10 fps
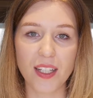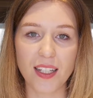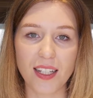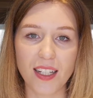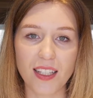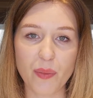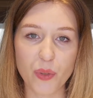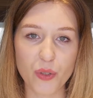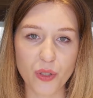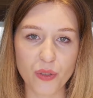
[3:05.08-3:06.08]
e, na
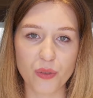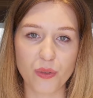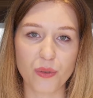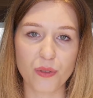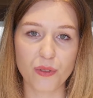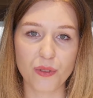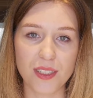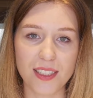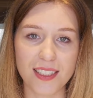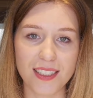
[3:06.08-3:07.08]
początku
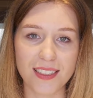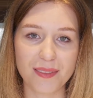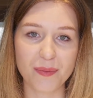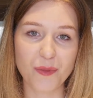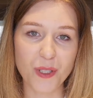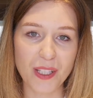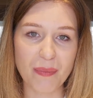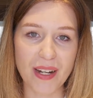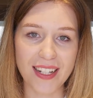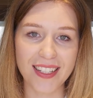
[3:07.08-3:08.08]
e, młode
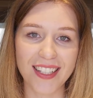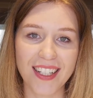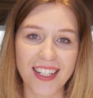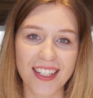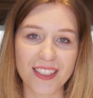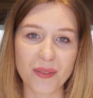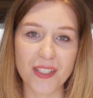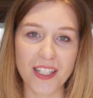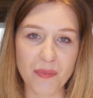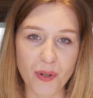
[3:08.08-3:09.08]
pary są
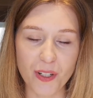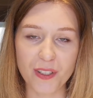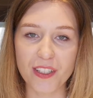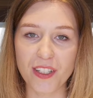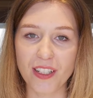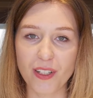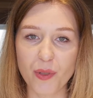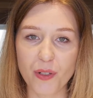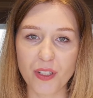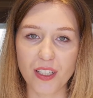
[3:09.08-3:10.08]
zaniepokojone, że ich
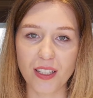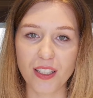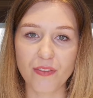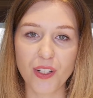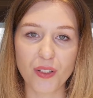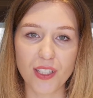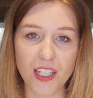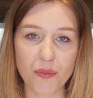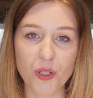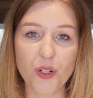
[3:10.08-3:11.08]
obrączki
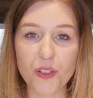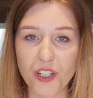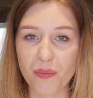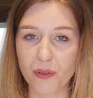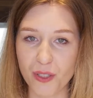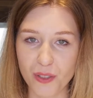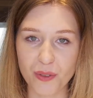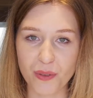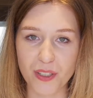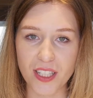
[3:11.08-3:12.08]
wyglądają gorzej po
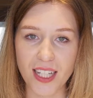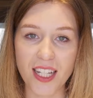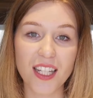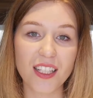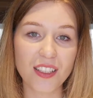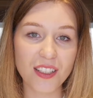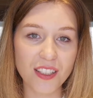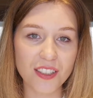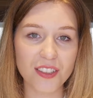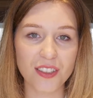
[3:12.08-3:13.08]
miesiącu noszenia
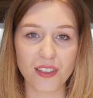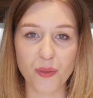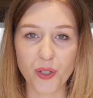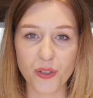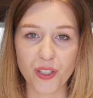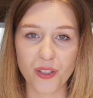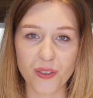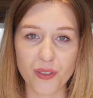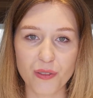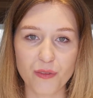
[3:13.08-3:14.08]
niż obrączki
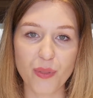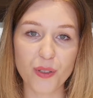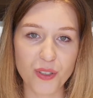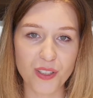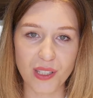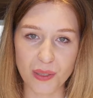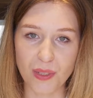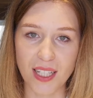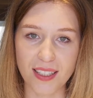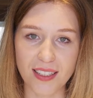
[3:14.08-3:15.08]
rodziców po 30
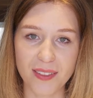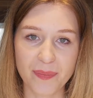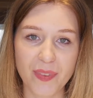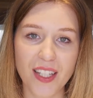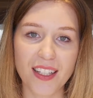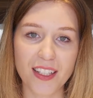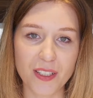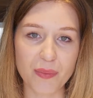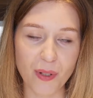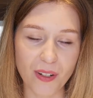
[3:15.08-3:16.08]
latach.
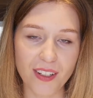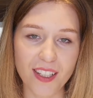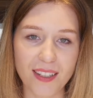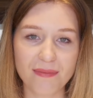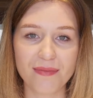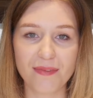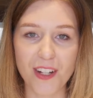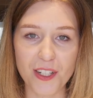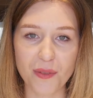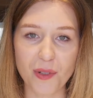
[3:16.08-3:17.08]
Także spokojnie,
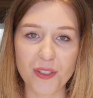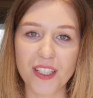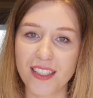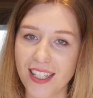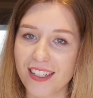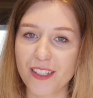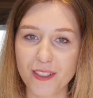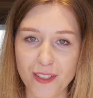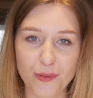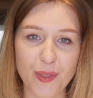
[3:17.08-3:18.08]
Wasze obrączki też
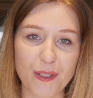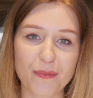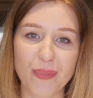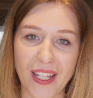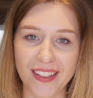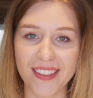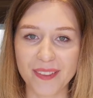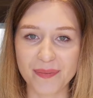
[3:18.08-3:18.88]
znowu będą piękne.